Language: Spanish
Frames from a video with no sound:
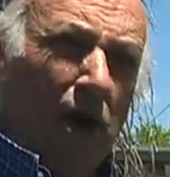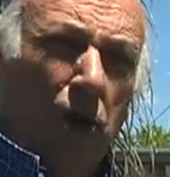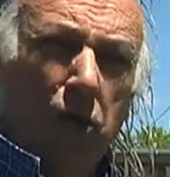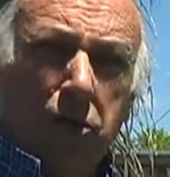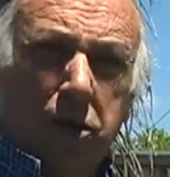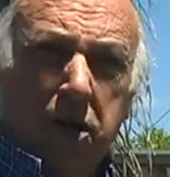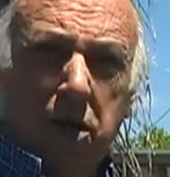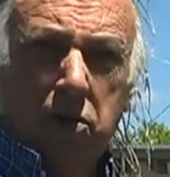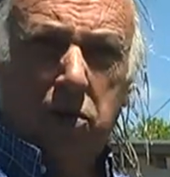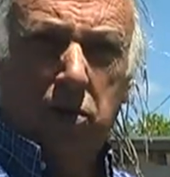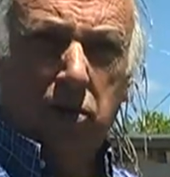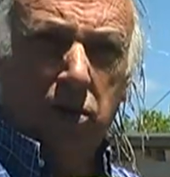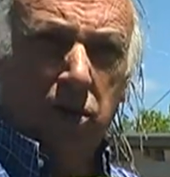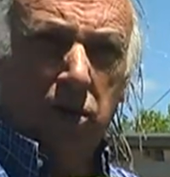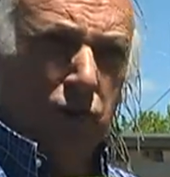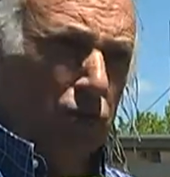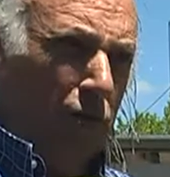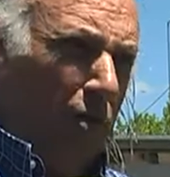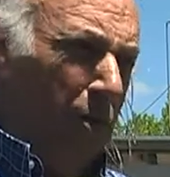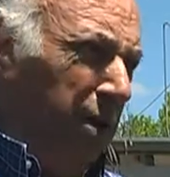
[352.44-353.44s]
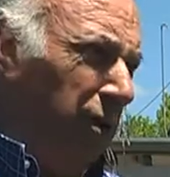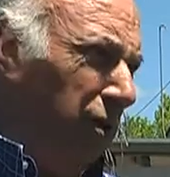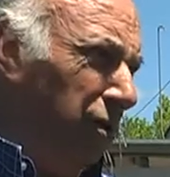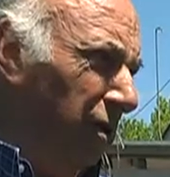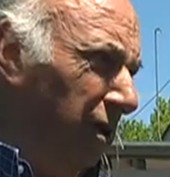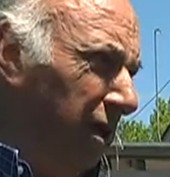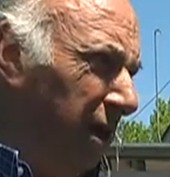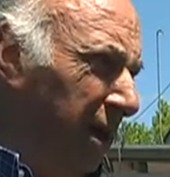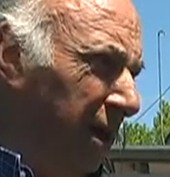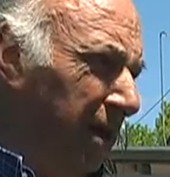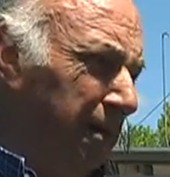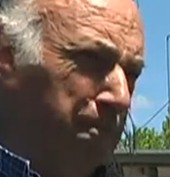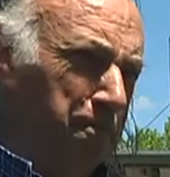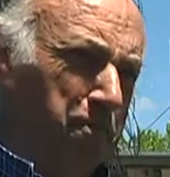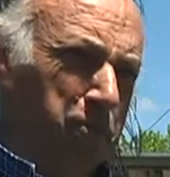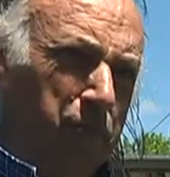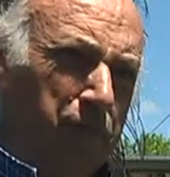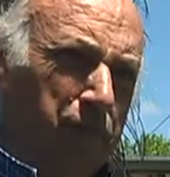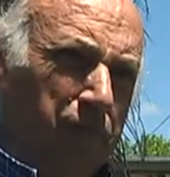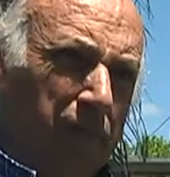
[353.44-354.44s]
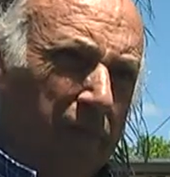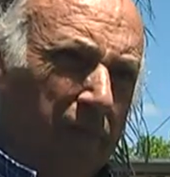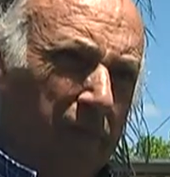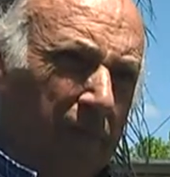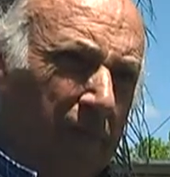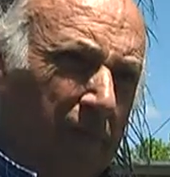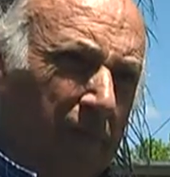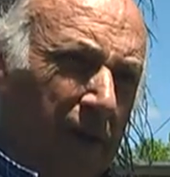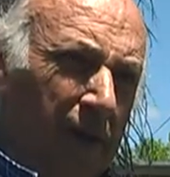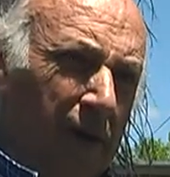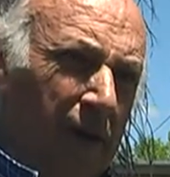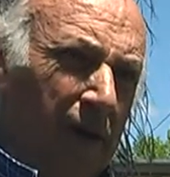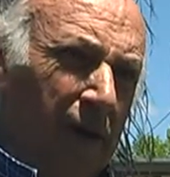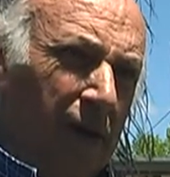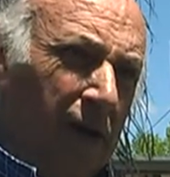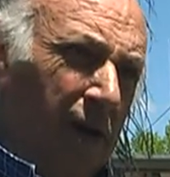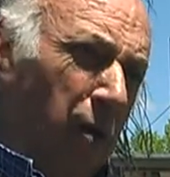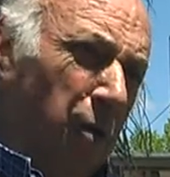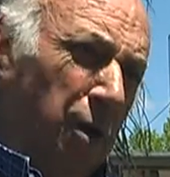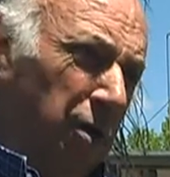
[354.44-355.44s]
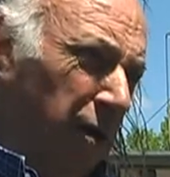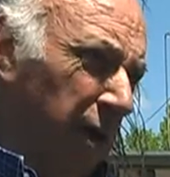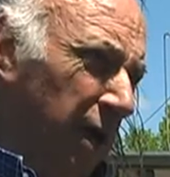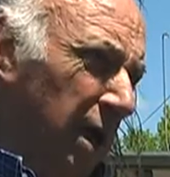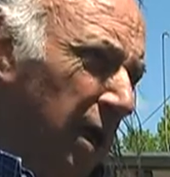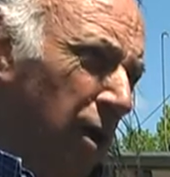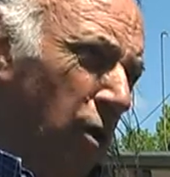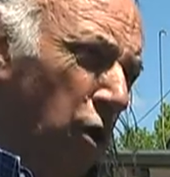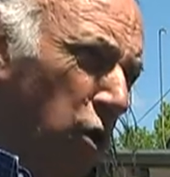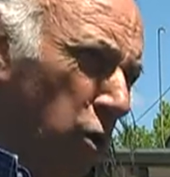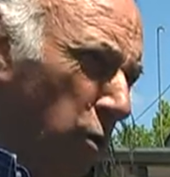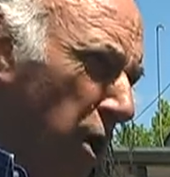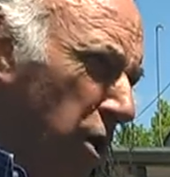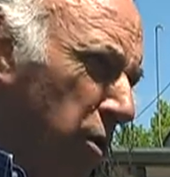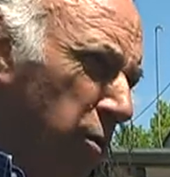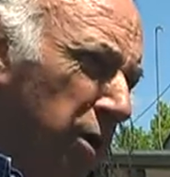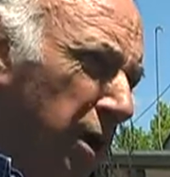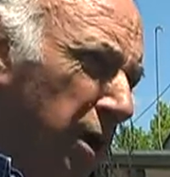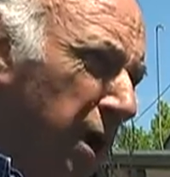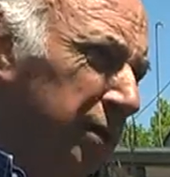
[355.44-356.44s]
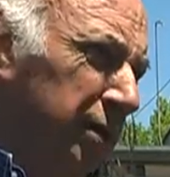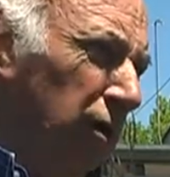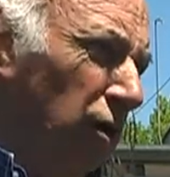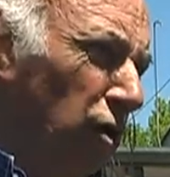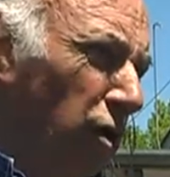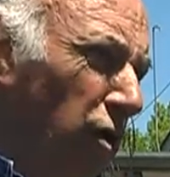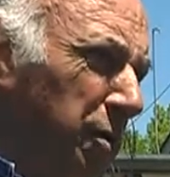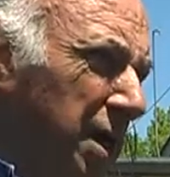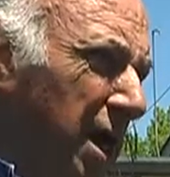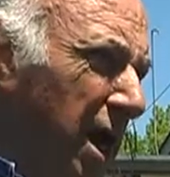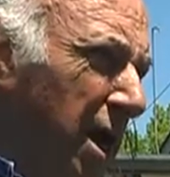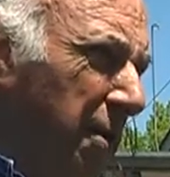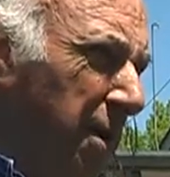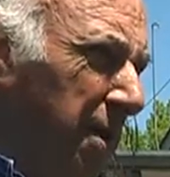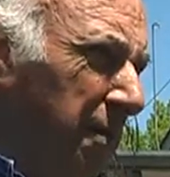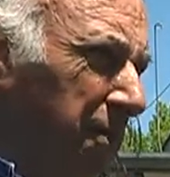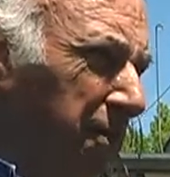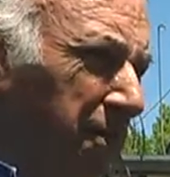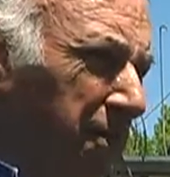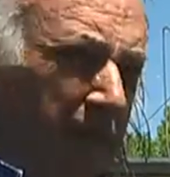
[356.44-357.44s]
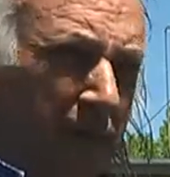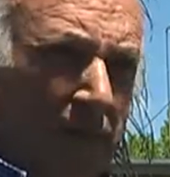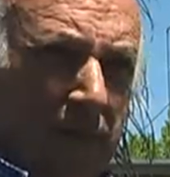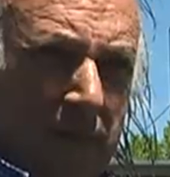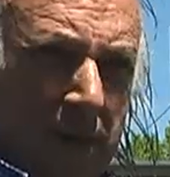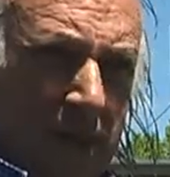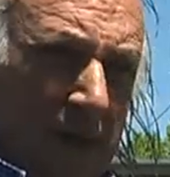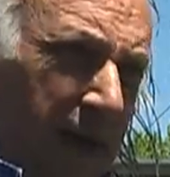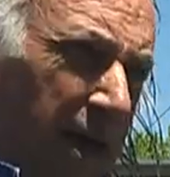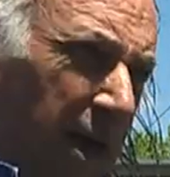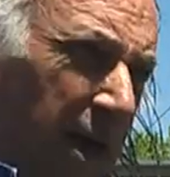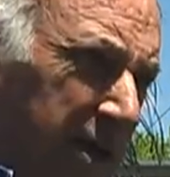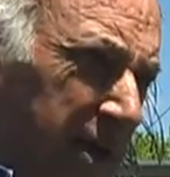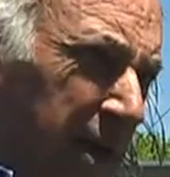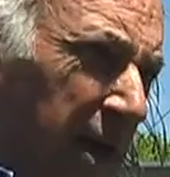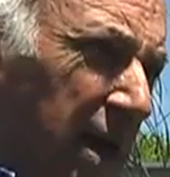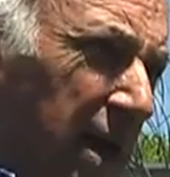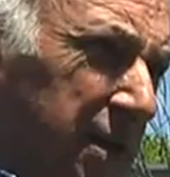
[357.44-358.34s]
nos dijo en su momento que, que bueno, que el conurbano bonaerense lo dominaba, que hacía